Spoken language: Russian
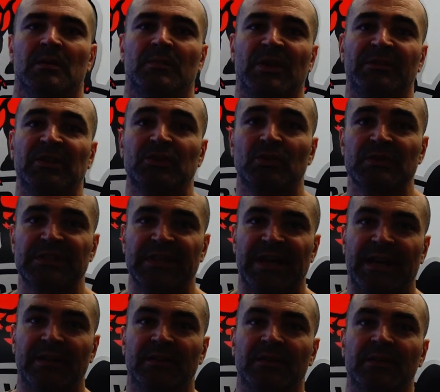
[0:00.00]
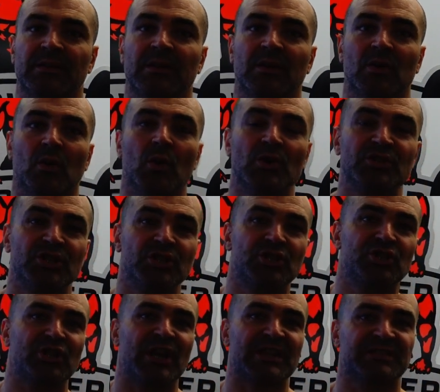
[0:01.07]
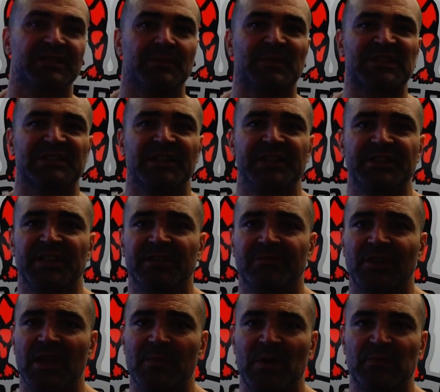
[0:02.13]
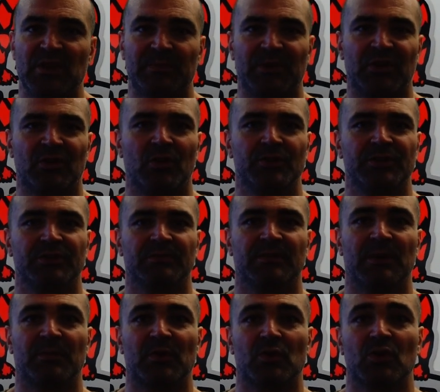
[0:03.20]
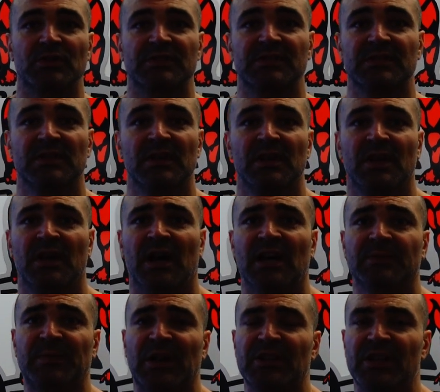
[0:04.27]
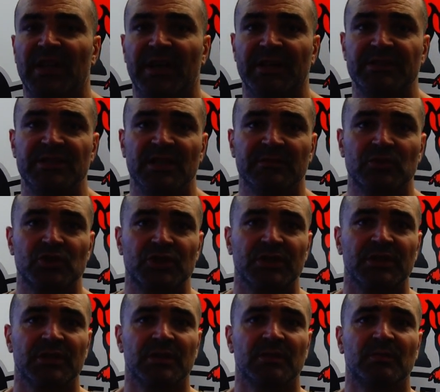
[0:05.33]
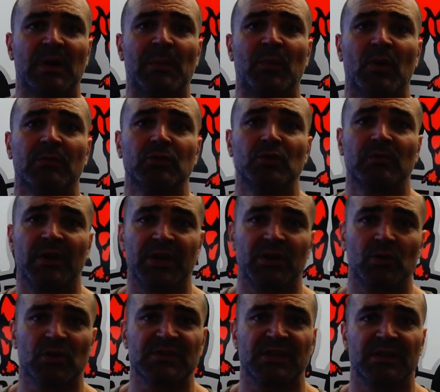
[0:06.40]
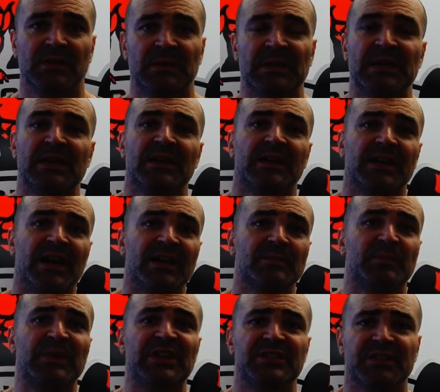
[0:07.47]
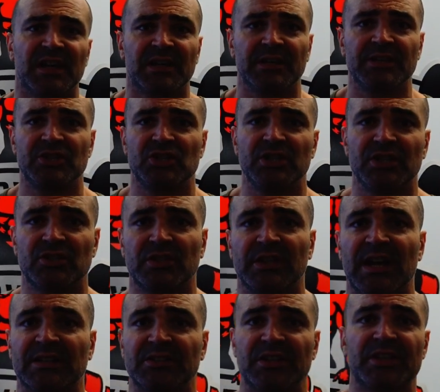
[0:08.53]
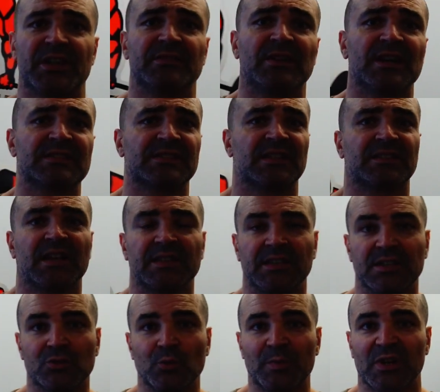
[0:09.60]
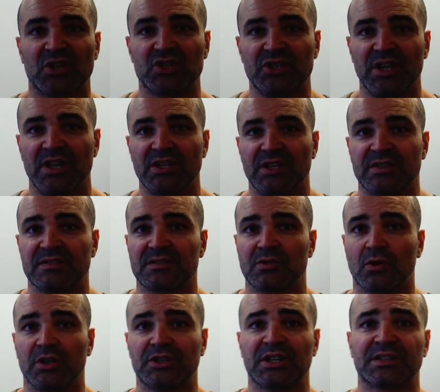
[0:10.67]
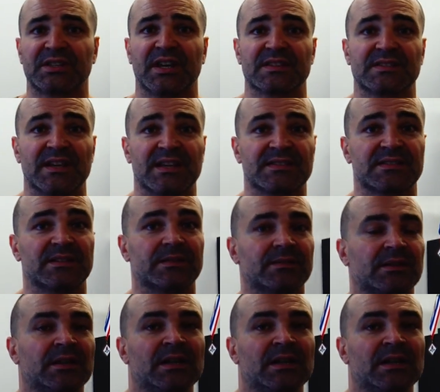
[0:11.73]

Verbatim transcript: Привет, друзья! Очень часто последнее время мне приходит вопрос от парней и от девушек по поводу варикоза. Как быть, как лечить, как тренироваться, от каких упражнений стоит отказаться.